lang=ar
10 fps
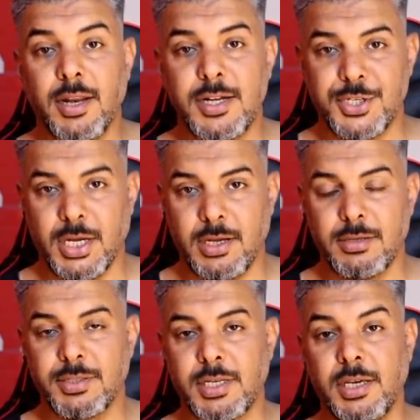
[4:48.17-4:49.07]

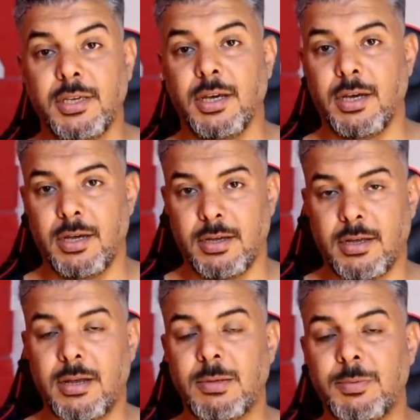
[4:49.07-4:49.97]
ناجحة صحيحة
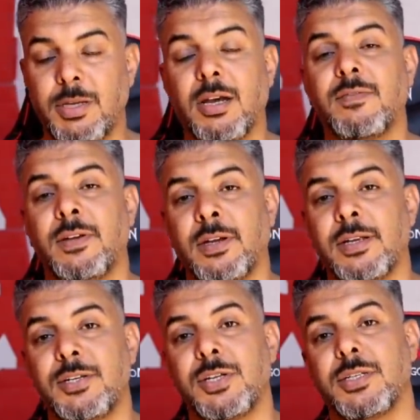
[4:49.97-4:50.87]
قام بها
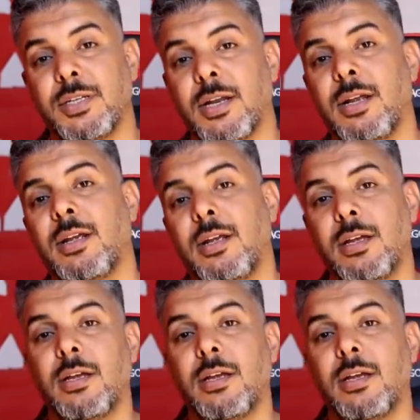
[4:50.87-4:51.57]
فريق الجزيرة